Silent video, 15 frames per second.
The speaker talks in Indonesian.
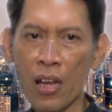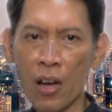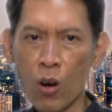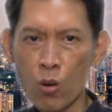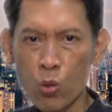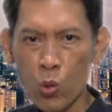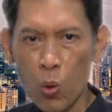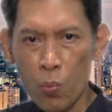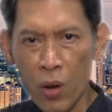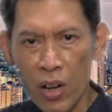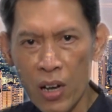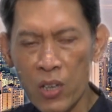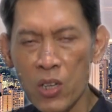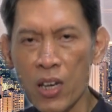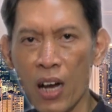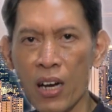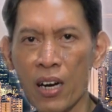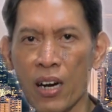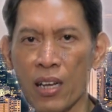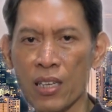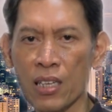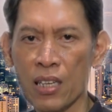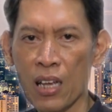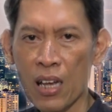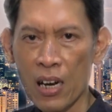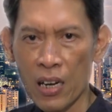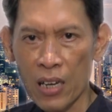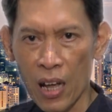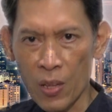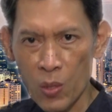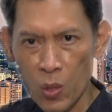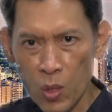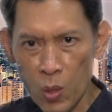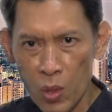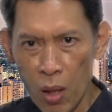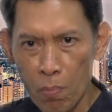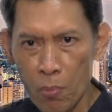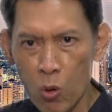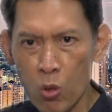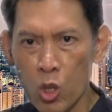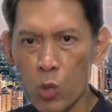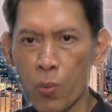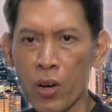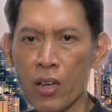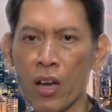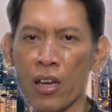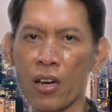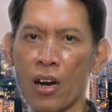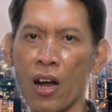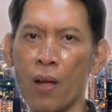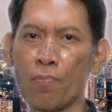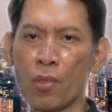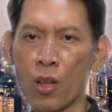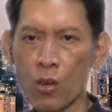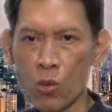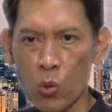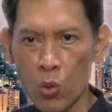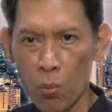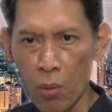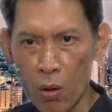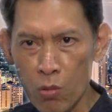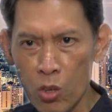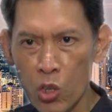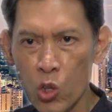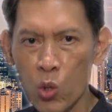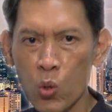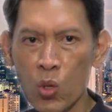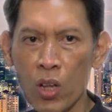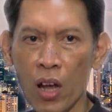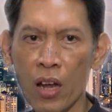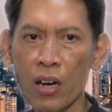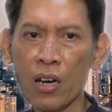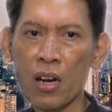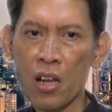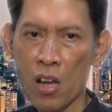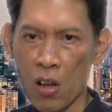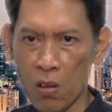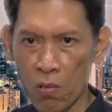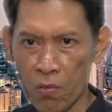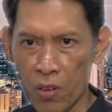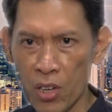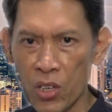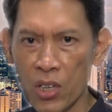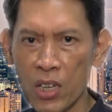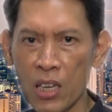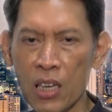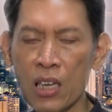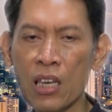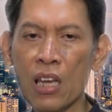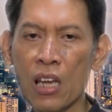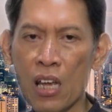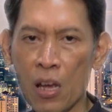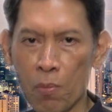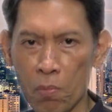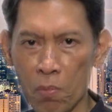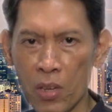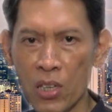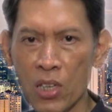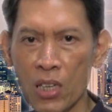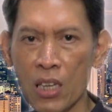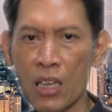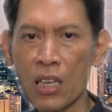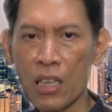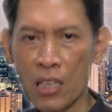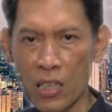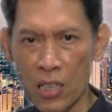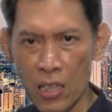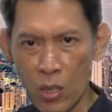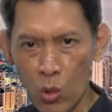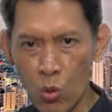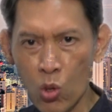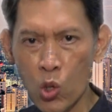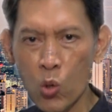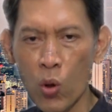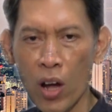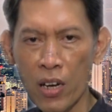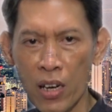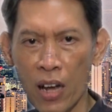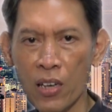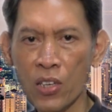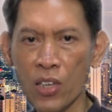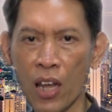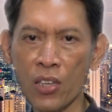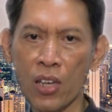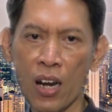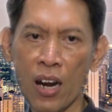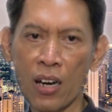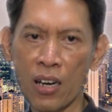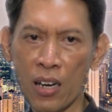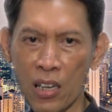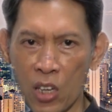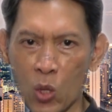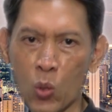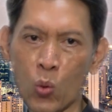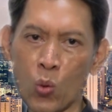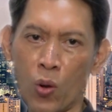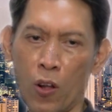untuk bekerja keras dan tetap terus bergairah untuk mewujudkan visi, misi, tujuan, dan sasaran itu.